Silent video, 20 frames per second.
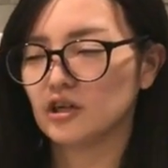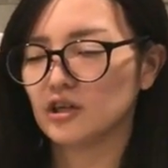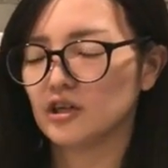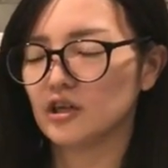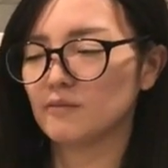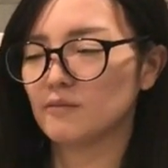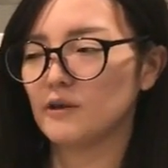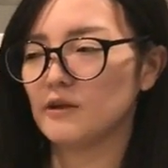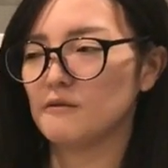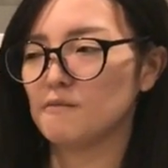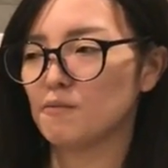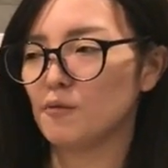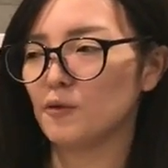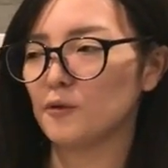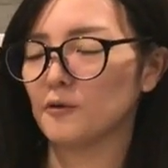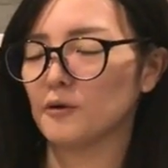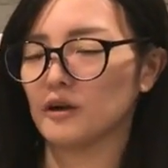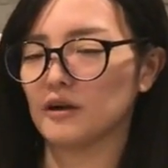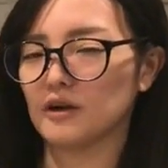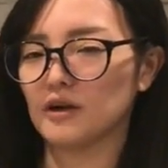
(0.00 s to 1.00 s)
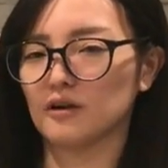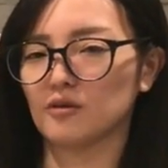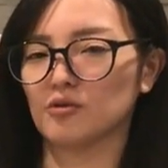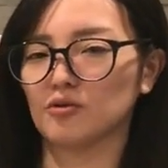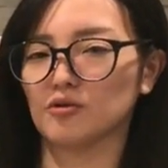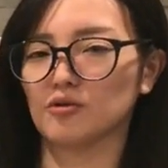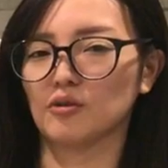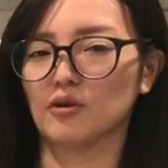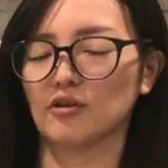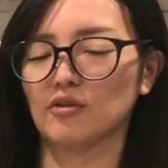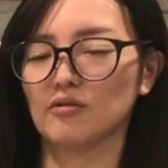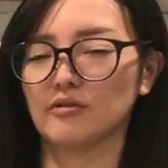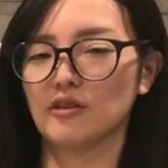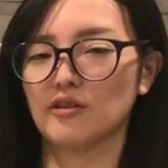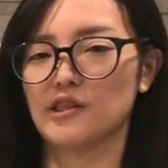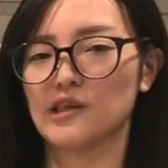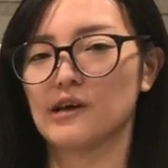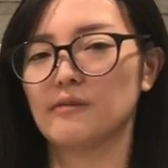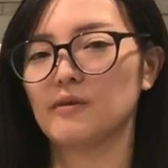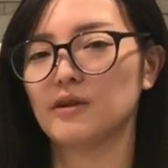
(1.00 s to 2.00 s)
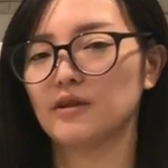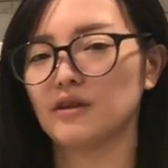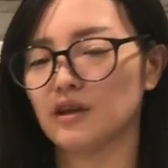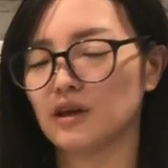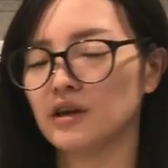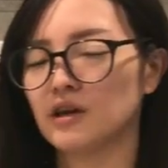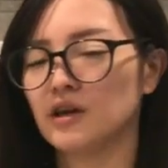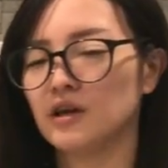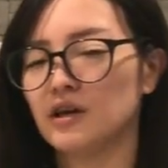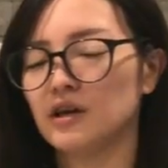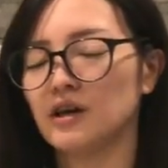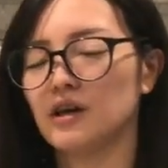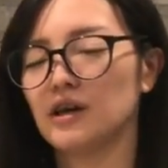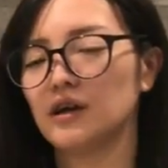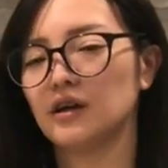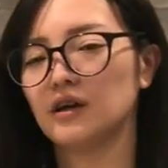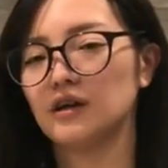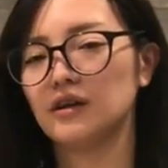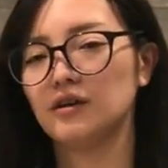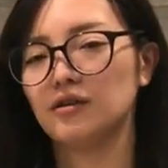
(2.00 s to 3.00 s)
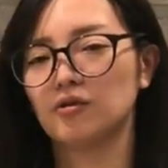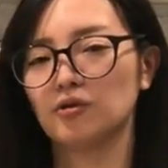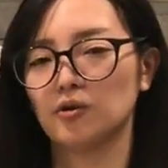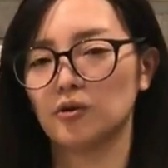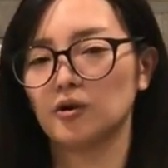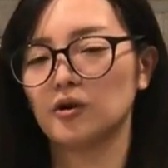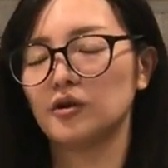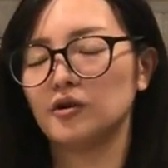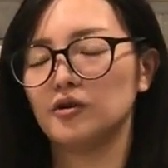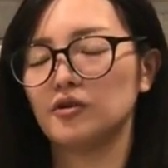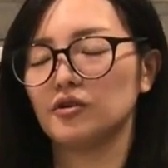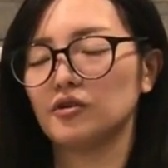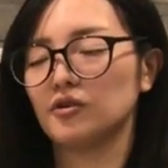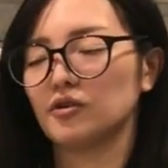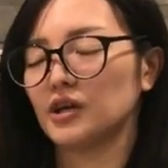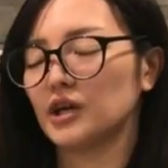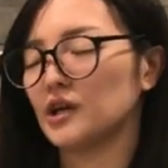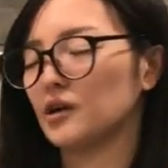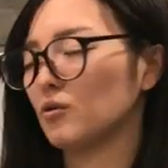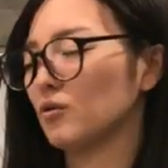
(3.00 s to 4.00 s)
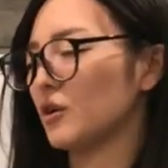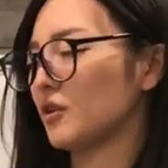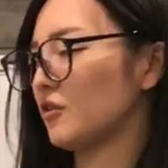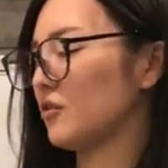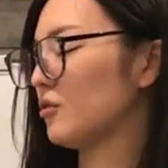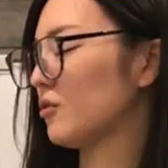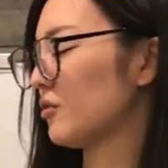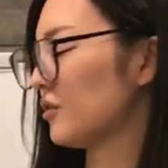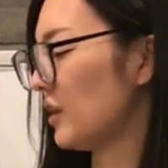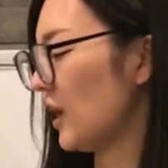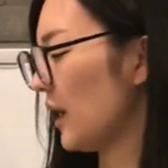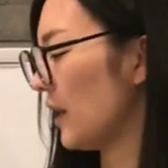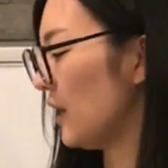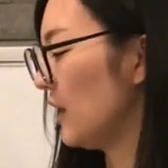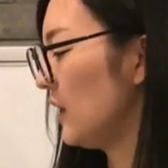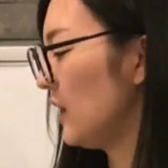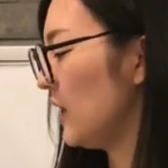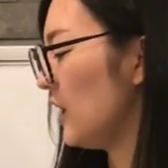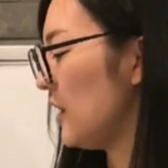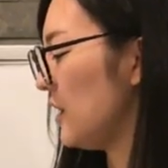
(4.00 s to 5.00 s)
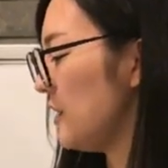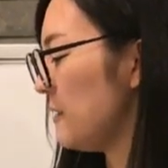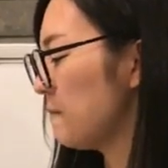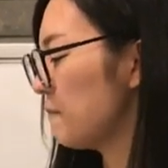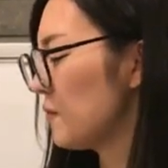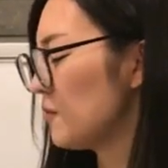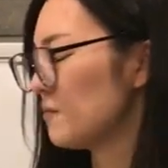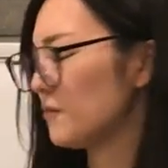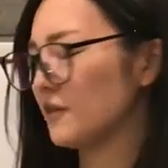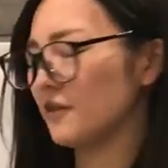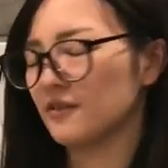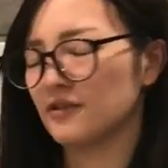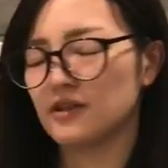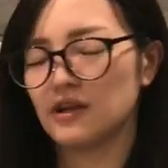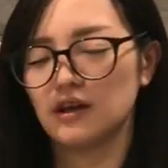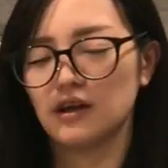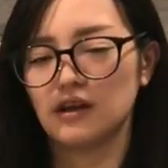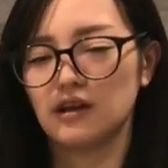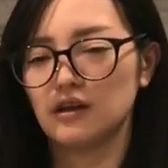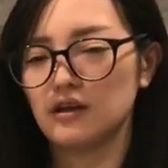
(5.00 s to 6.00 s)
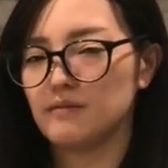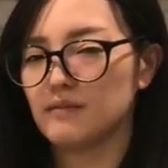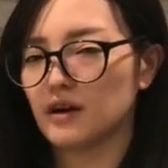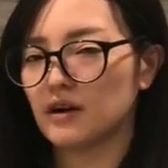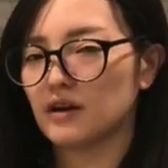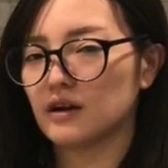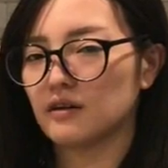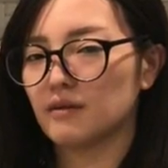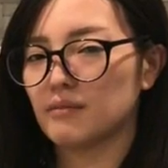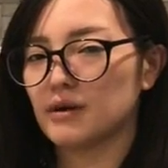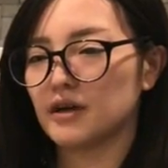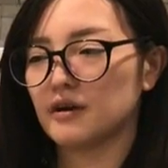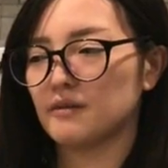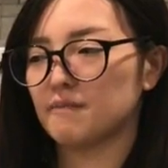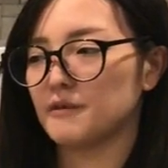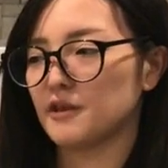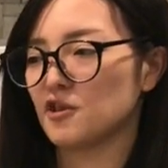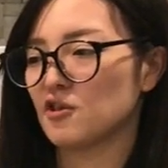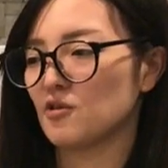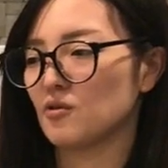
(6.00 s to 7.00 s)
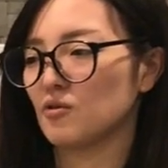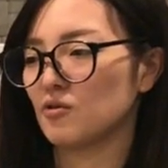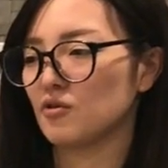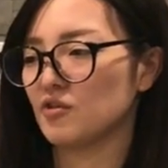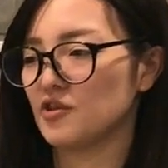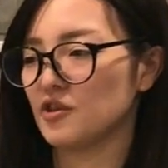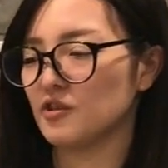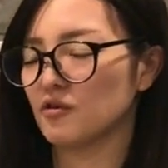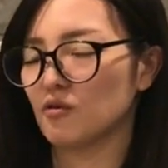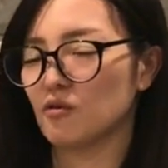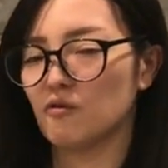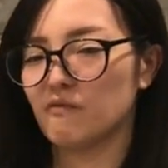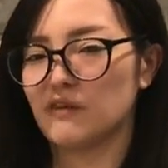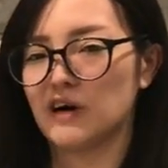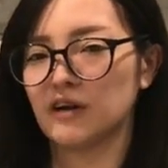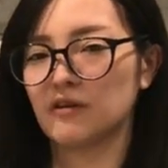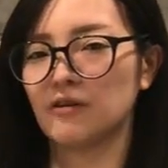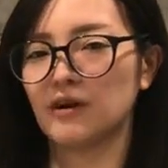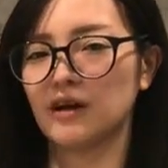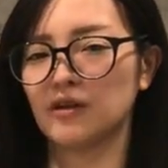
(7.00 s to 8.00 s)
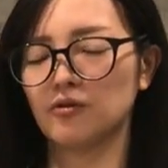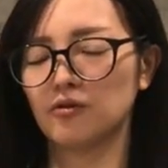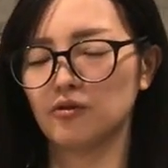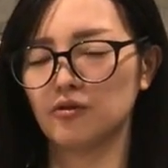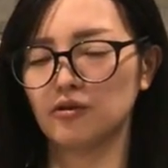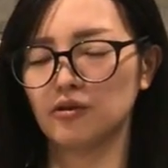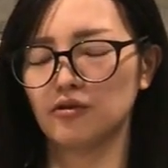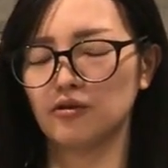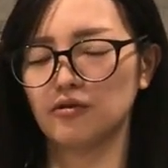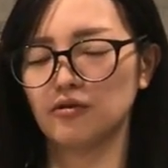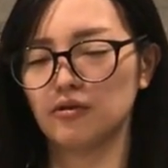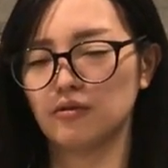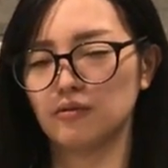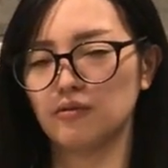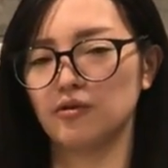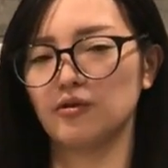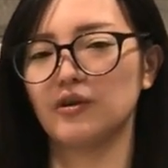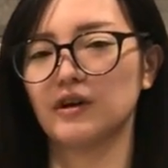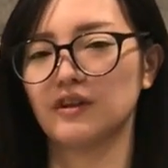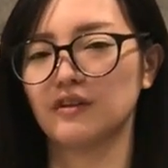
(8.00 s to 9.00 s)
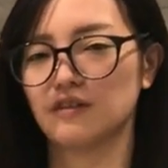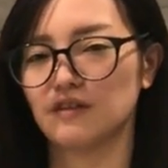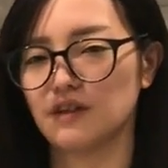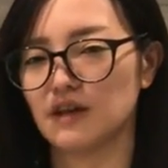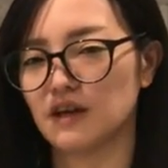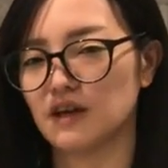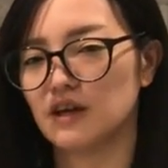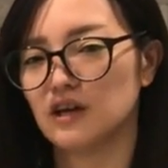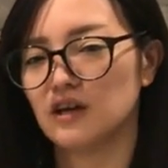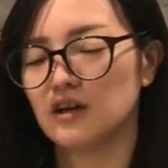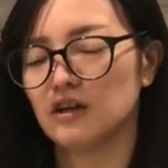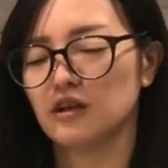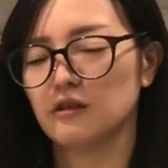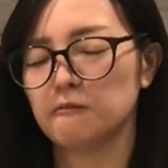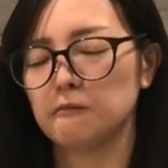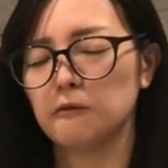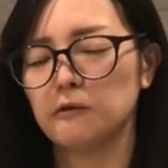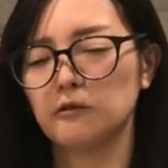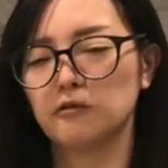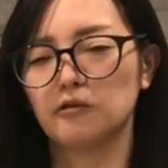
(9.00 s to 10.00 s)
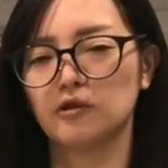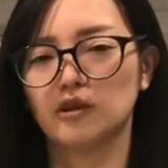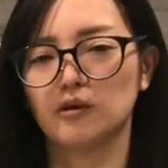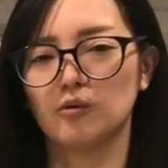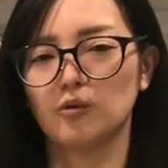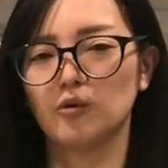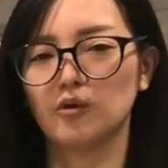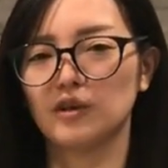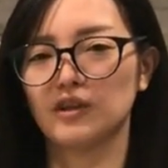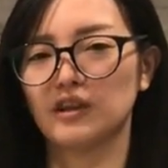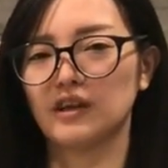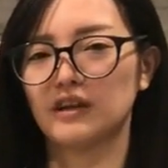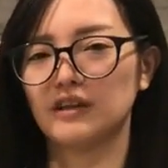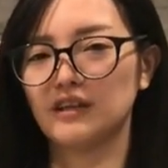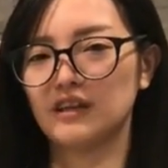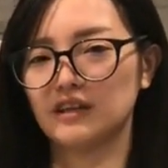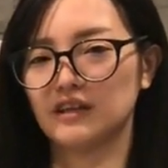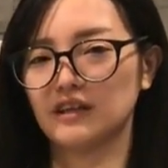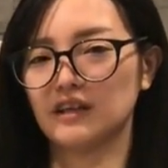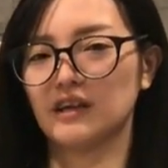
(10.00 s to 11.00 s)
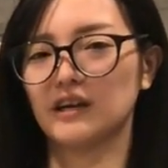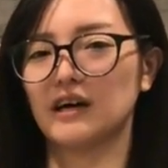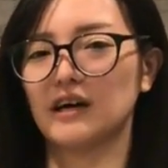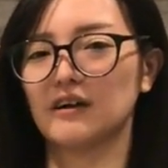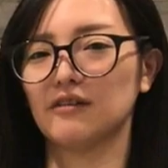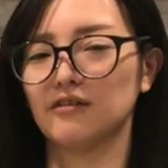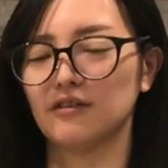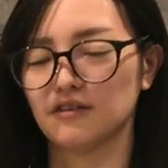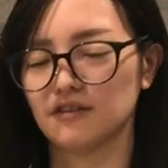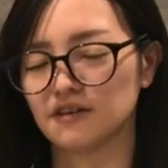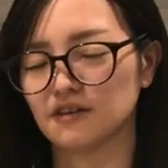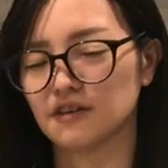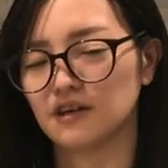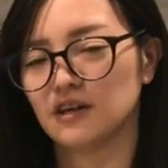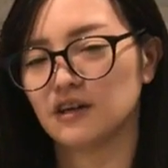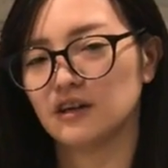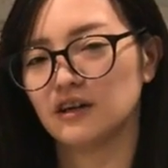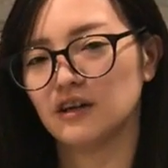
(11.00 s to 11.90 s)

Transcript: でやっぱり日本とか韓国とかそういった近場にね、えー、行くという傾向が強くて、えー、日本もですね今から、まあ、やっぱ中国人のこう爆買いというものはですね日本にとっても大きな利益であるんです。